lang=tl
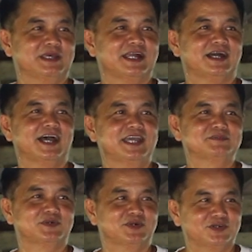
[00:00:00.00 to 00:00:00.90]

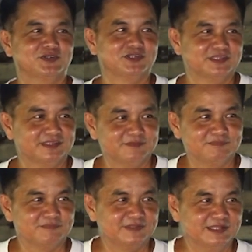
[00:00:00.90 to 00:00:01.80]
pinakain mo,
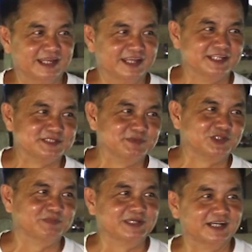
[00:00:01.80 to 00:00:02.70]
nilinis mo
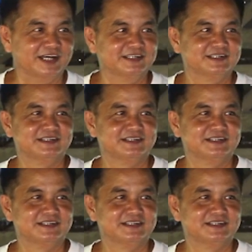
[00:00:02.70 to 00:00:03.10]
yung tubigan,